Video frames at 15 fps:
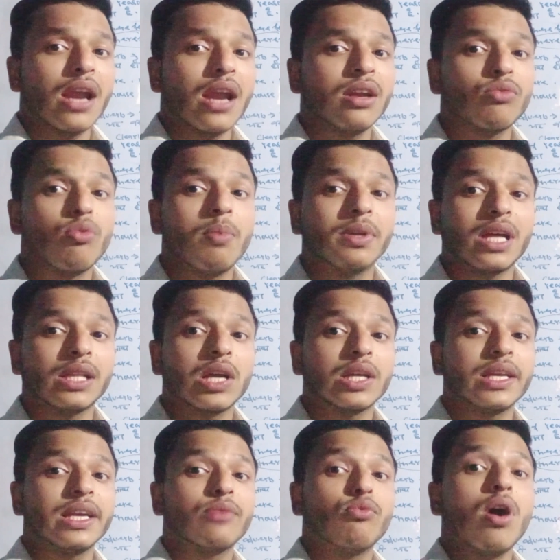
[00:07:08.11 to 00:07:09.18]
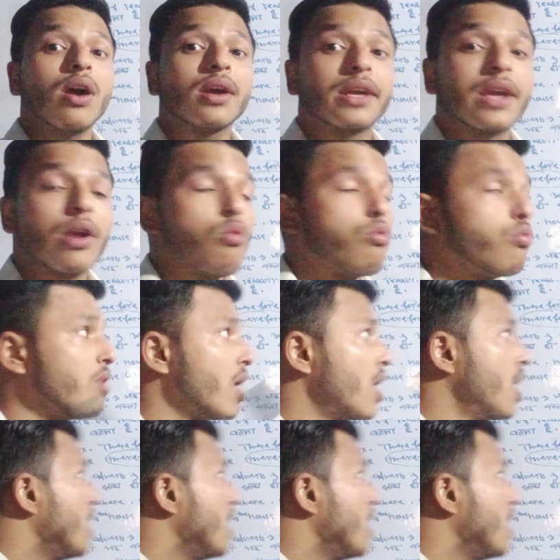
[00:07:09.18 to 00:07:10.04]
कारण को बताता है कि वह क्यों हुआ